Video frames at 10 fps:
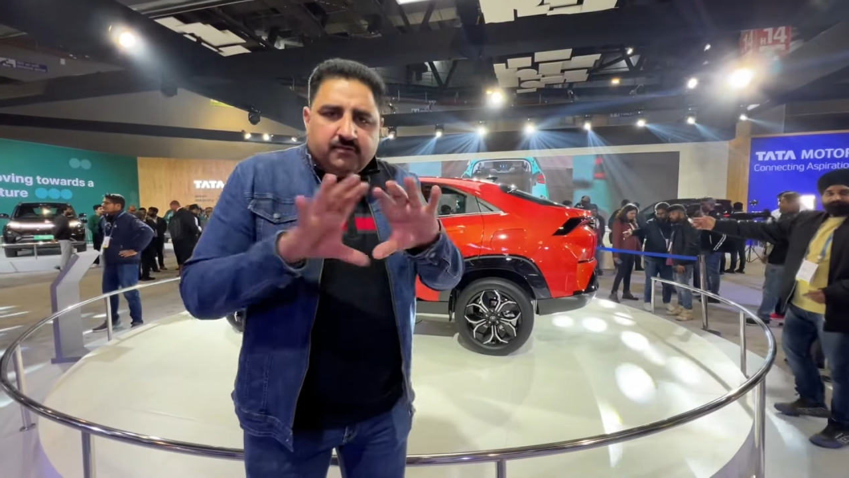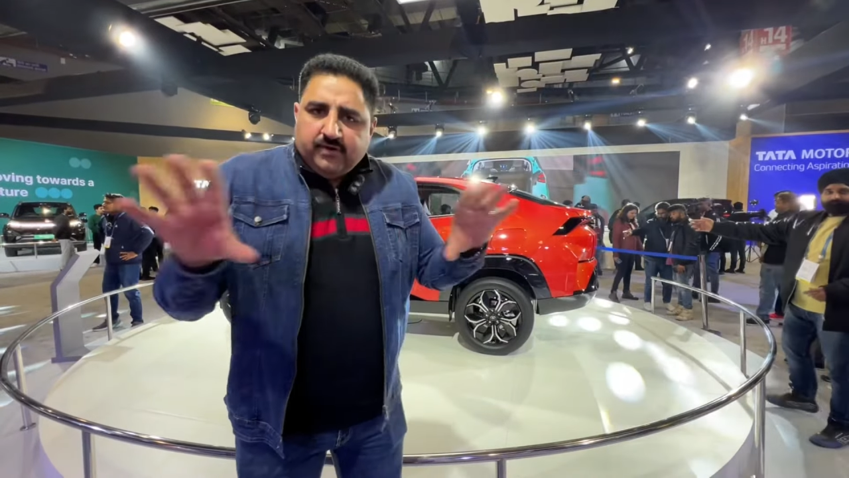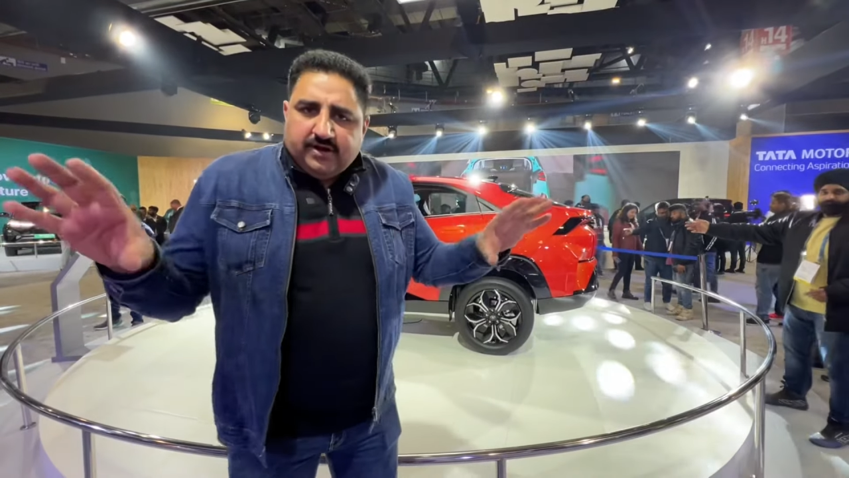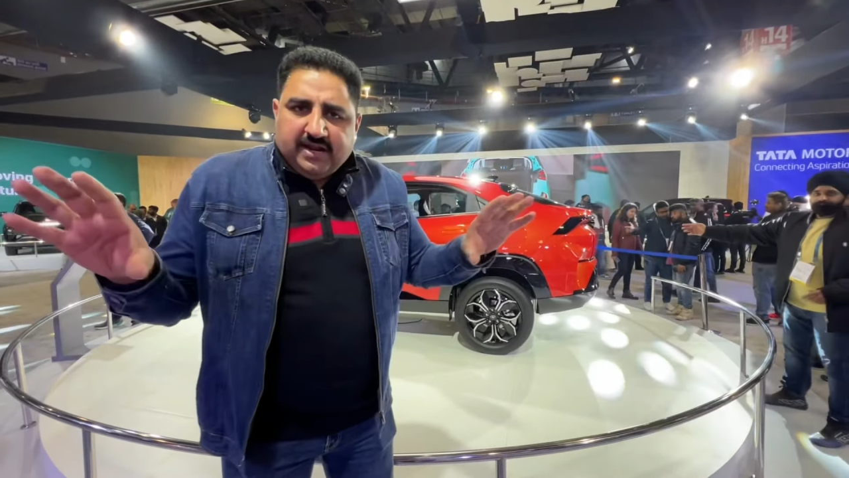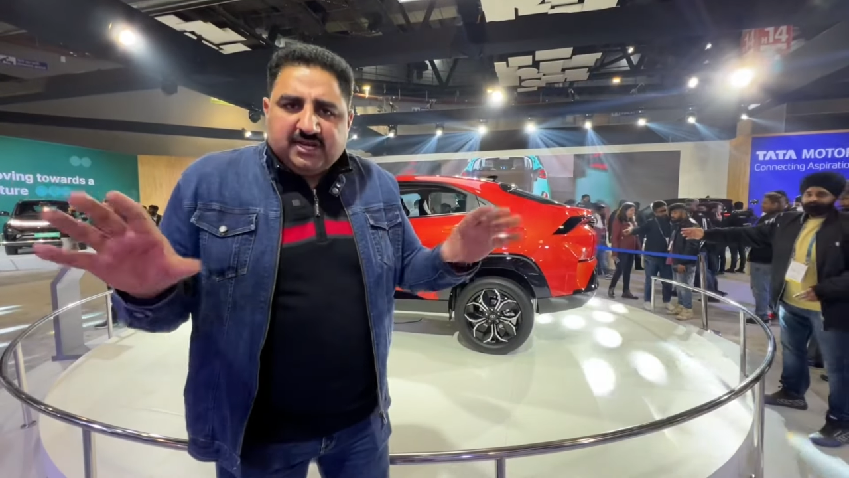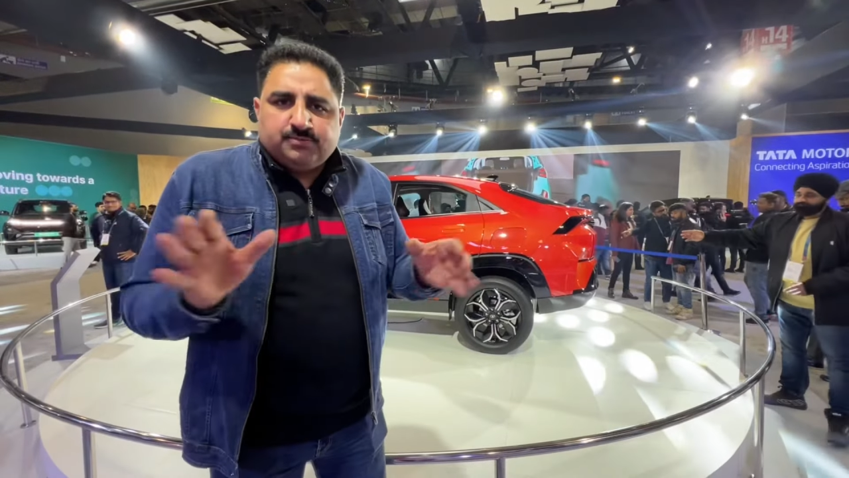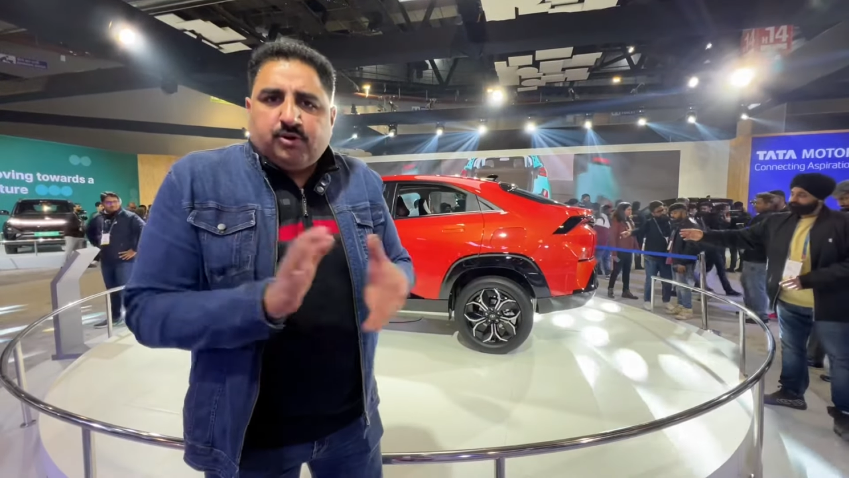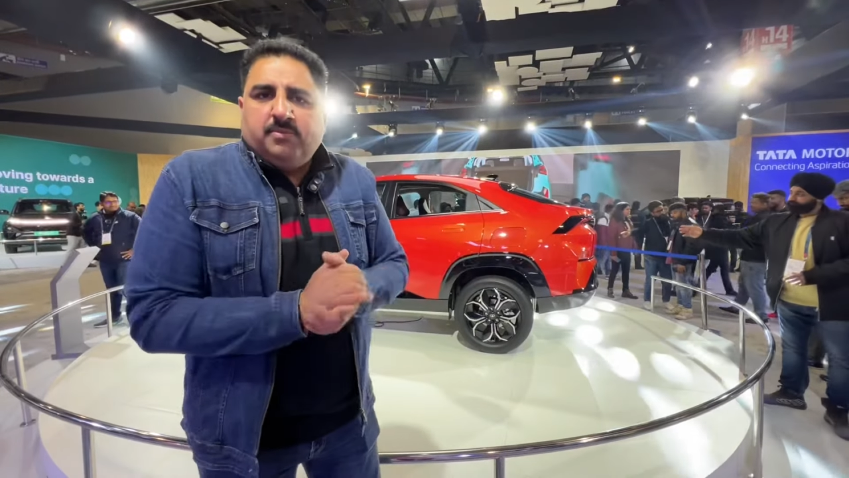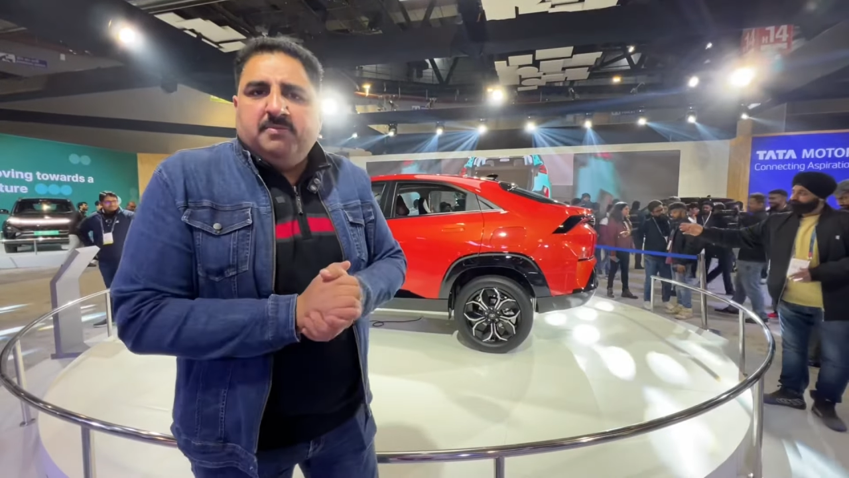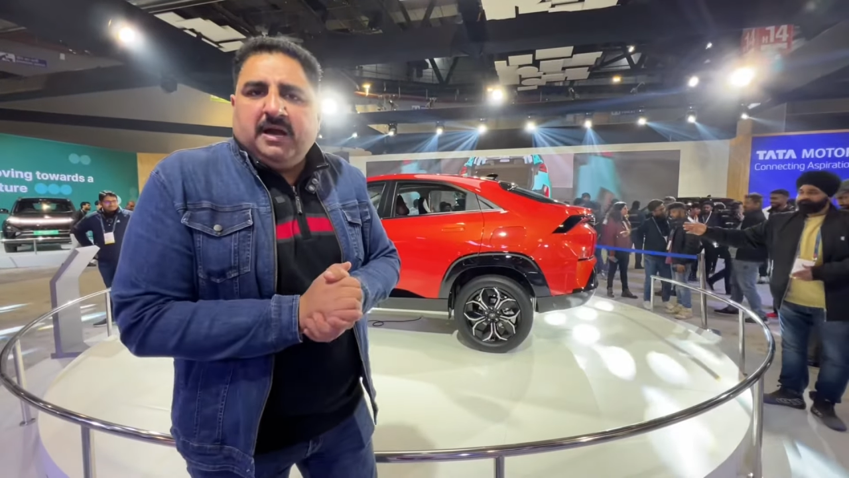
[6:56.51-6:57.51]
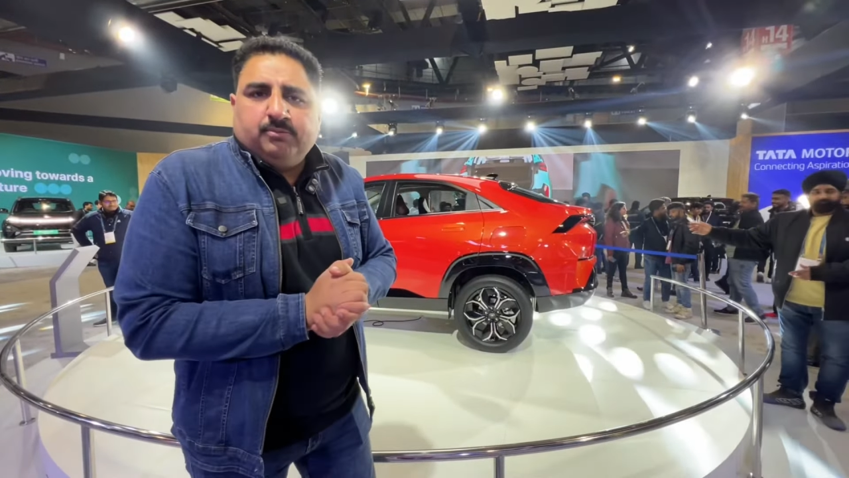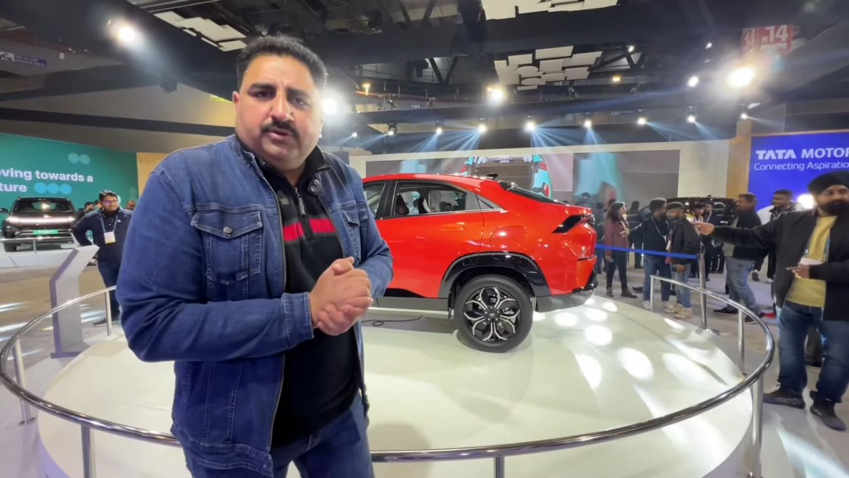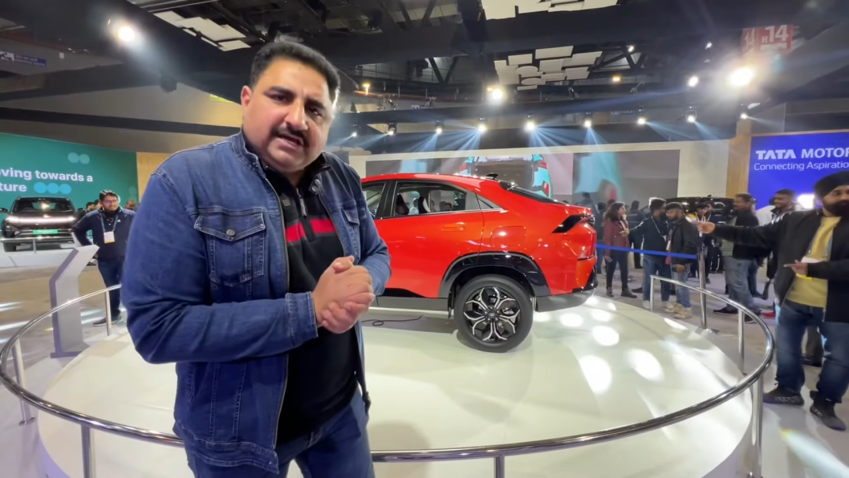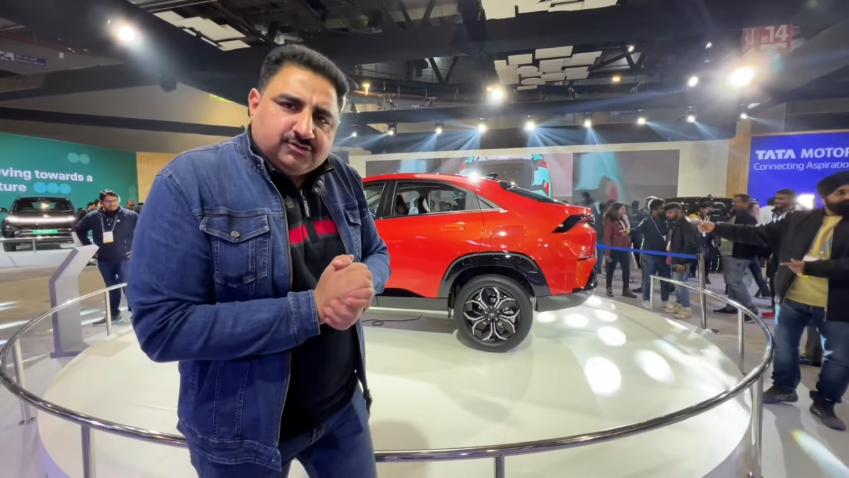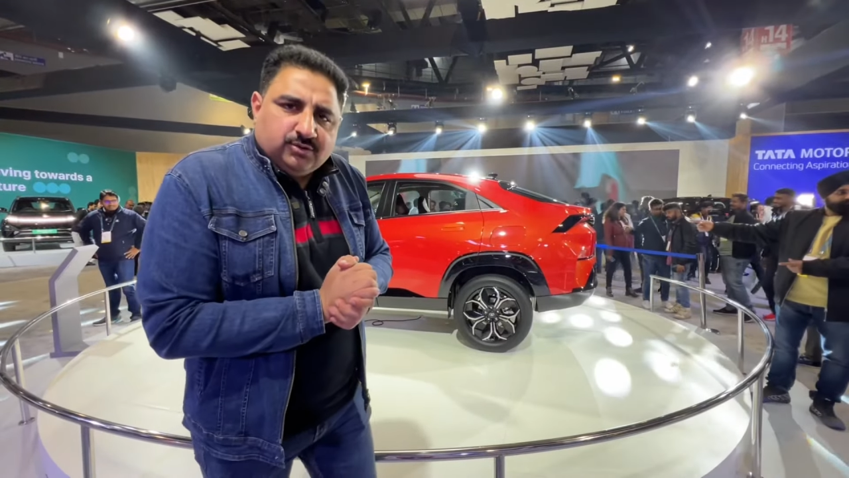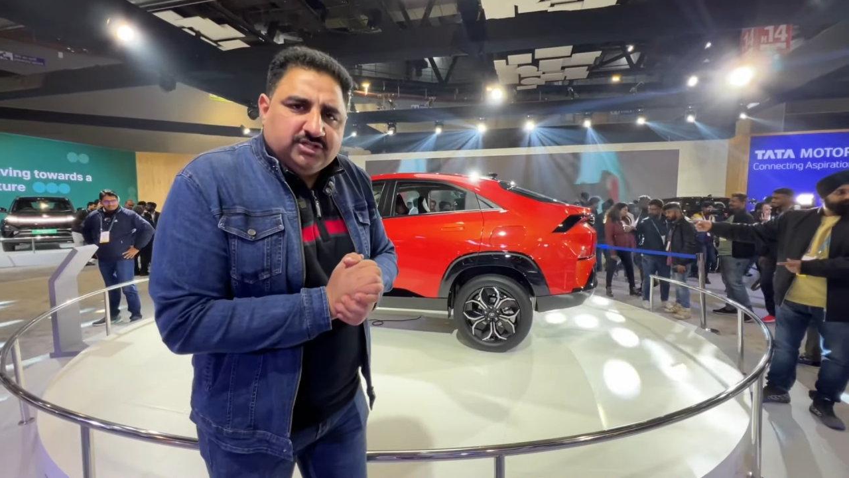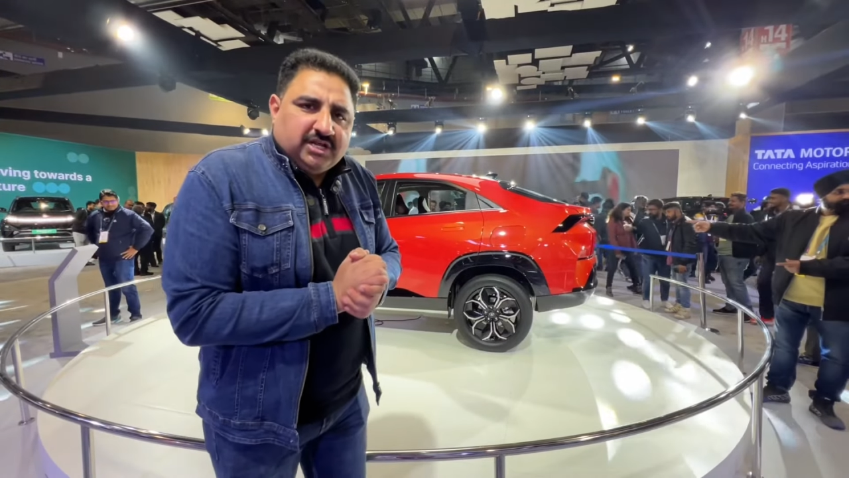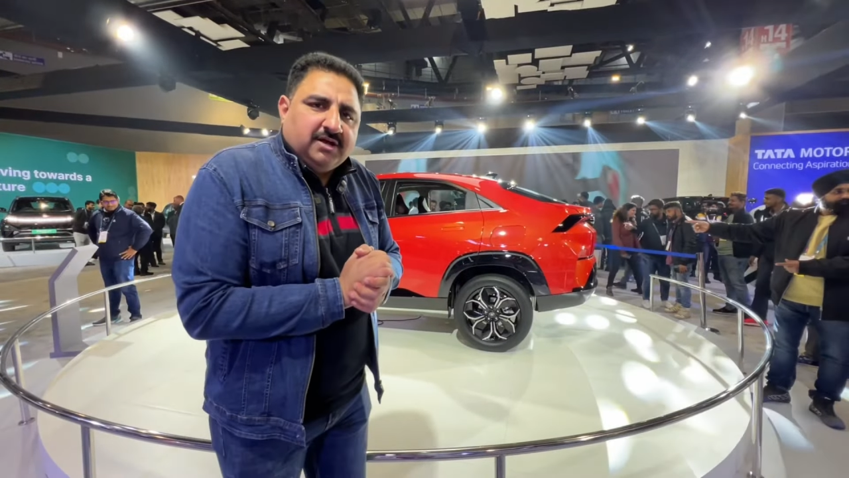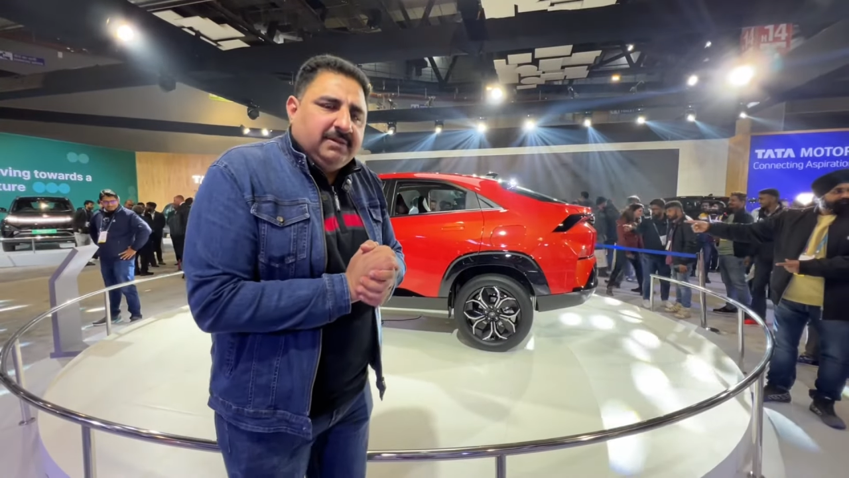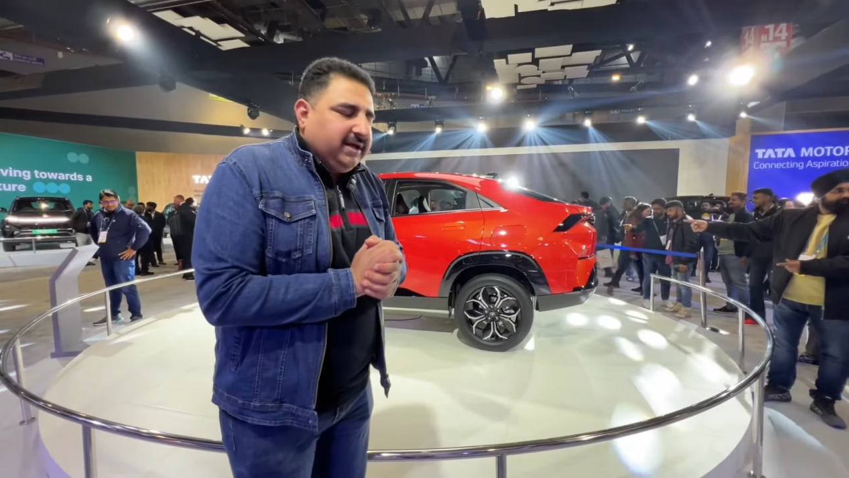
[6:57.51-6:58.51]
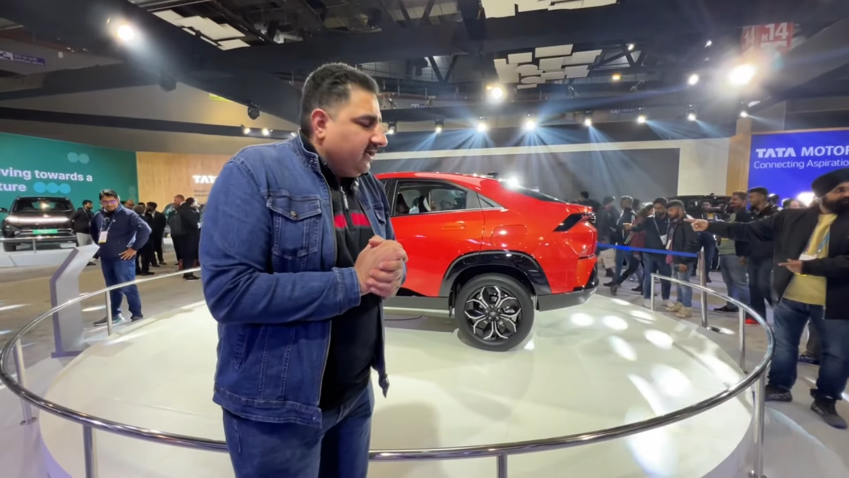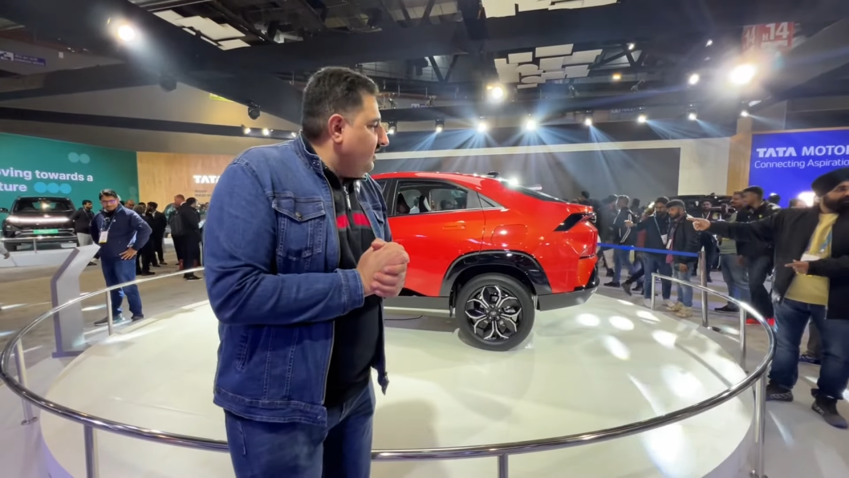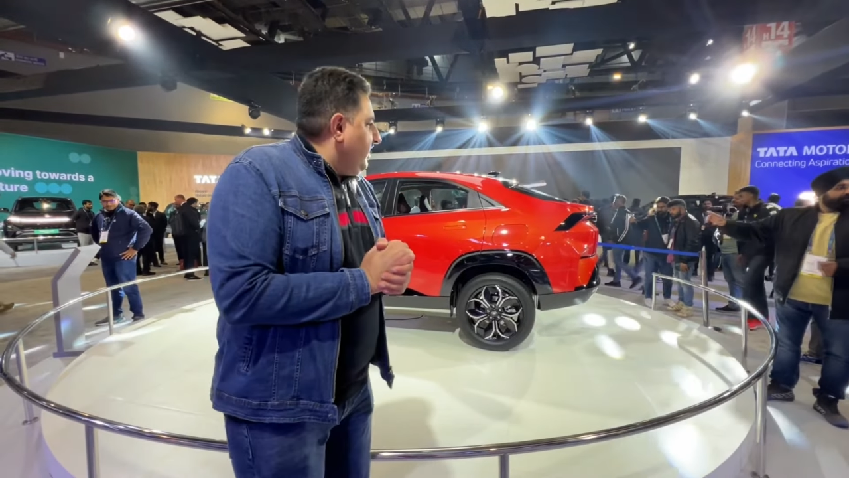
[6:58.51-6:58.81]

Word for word: फ्रंट डैशबोर्ड में भी आपको नेक्सोन की झलक मिलेगी